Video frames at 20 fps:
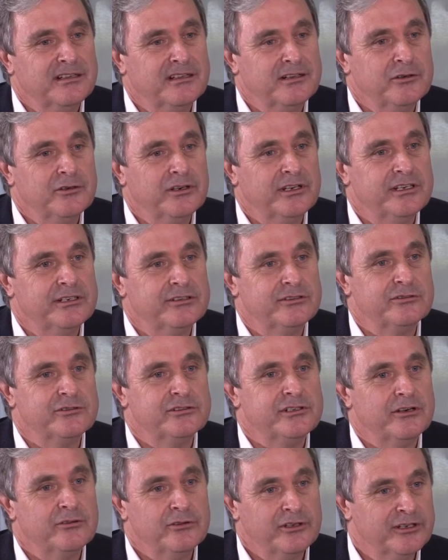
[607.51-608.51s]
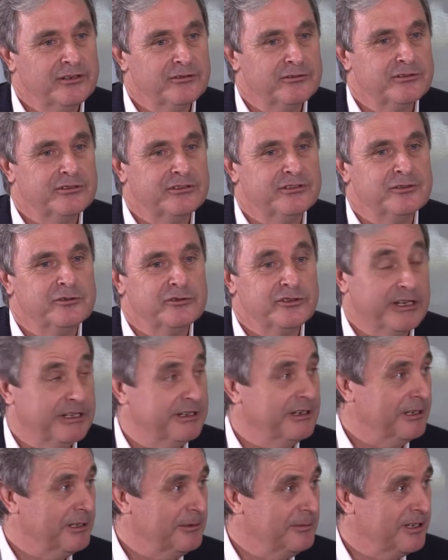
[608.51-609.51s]
Creo que eso es algo que nos,
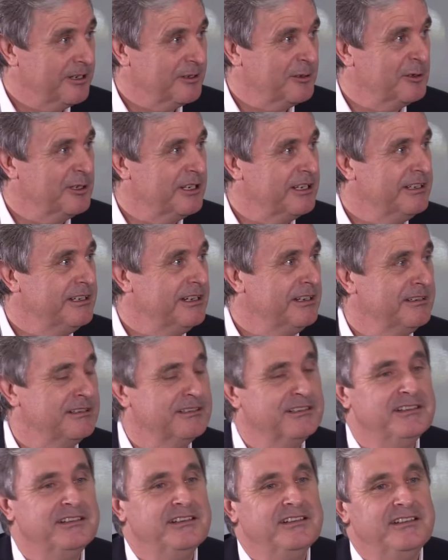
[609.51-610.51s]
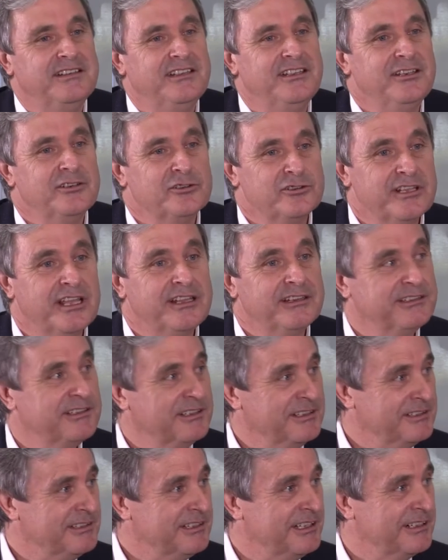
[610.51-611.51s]
equilibra con ella y nos da a
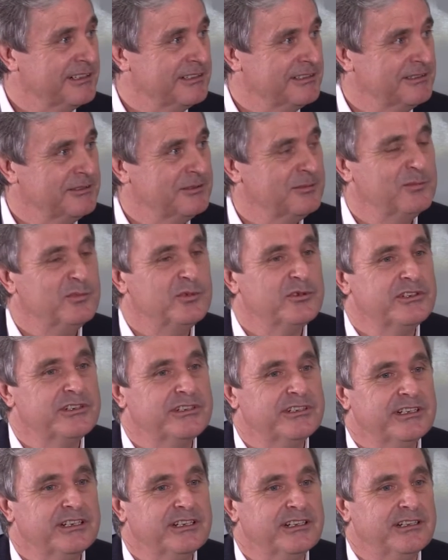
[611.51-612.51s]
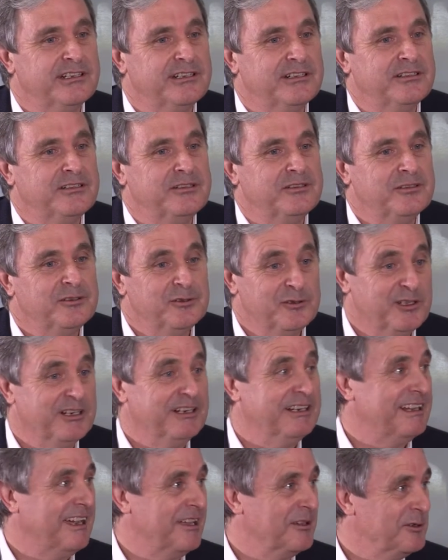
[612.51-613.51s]
entender pues, eh, lo
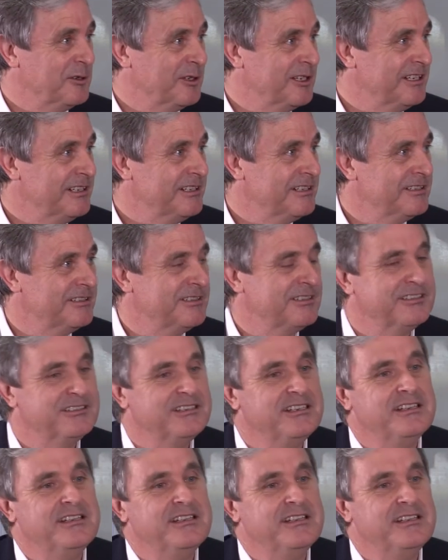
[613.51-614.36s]
delicado que es,